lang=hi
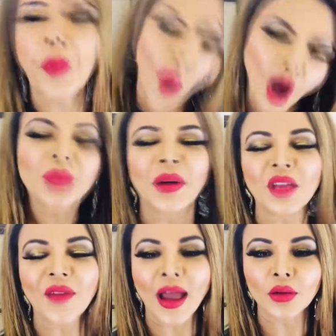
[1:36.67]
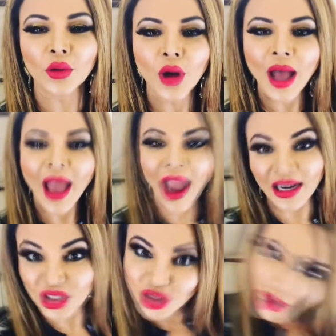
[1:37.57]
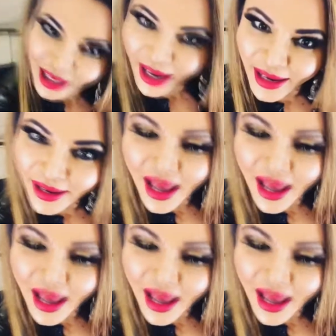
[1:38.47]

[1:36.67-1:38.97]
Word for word: बहुत बड़ी फैन हूं एंड चिटी